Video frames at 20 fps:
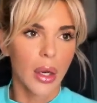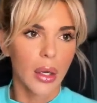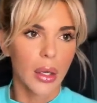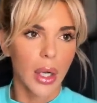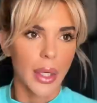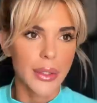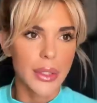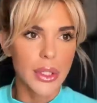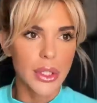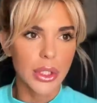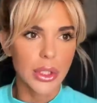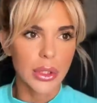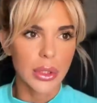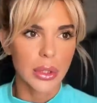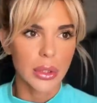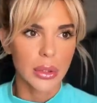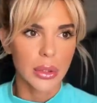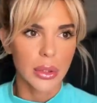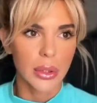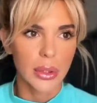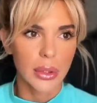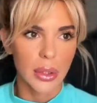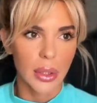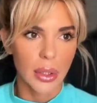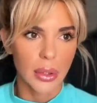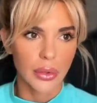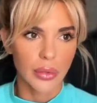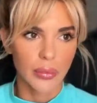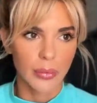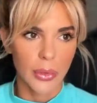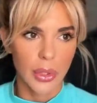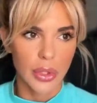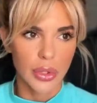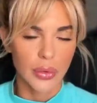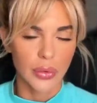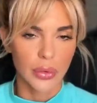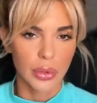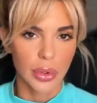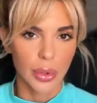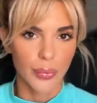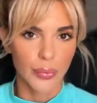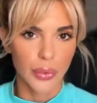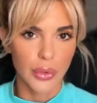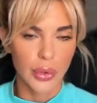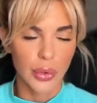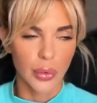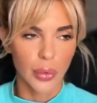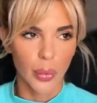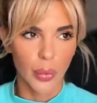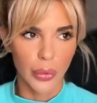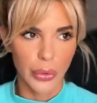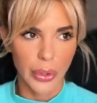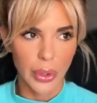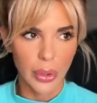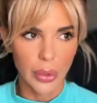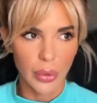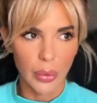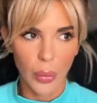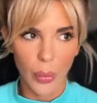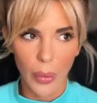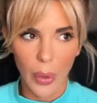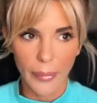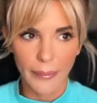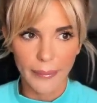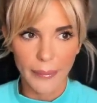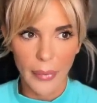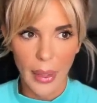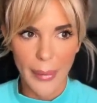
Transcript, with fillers: Конечно, на экране у меня что-то напускное, но,